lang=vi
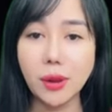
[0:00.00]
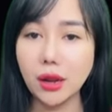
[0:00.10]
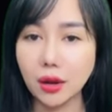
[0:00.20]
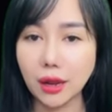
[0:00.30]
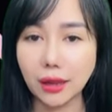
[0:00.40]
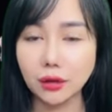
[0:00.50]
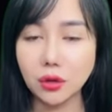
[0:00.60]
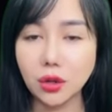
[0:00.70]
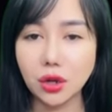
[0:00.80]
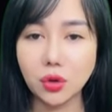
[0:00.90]
Trước mặt
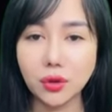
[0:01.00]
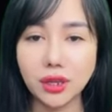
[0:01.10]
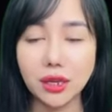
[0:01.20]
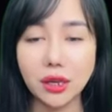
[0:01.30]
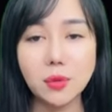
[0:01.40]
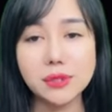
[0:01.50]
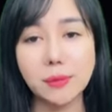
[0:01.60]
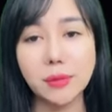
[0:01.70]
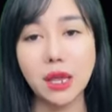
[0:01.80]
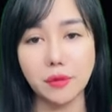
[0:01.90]
cô, trên những viên
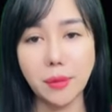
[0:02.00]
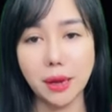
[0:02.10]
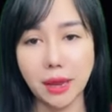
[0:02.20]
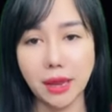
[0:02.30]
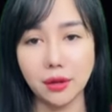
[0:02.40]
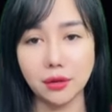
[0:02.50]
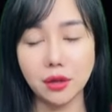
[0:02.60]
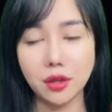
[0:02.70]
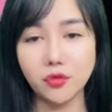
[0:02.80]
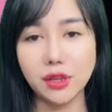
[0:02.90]
gạch ngả màu,
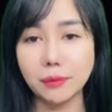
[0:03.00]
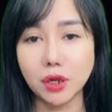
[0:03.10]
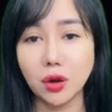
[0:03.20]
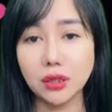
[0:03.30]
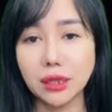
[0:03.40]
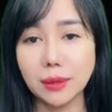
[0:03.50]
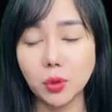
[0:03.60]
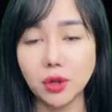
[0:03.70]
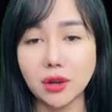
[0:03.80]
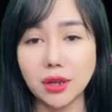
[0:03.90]
chiếc điện thoại vỡ
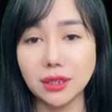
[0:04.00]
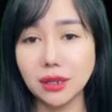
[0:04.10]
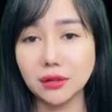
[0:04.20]
tan tành.